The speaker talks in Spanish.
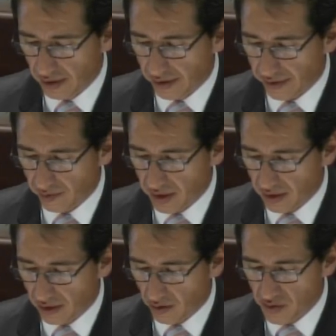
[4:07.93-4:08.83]
remite a
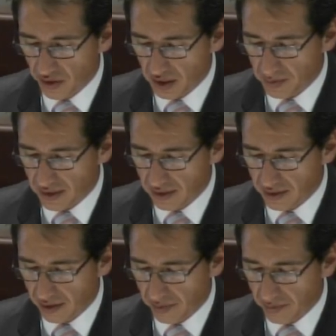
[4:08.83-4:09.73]
la Comisión
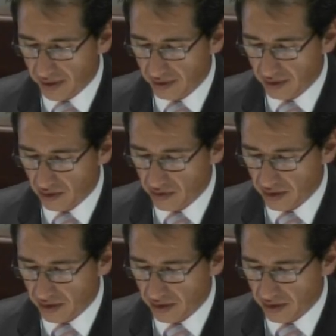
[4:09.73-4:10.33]
Especializada Permanente de los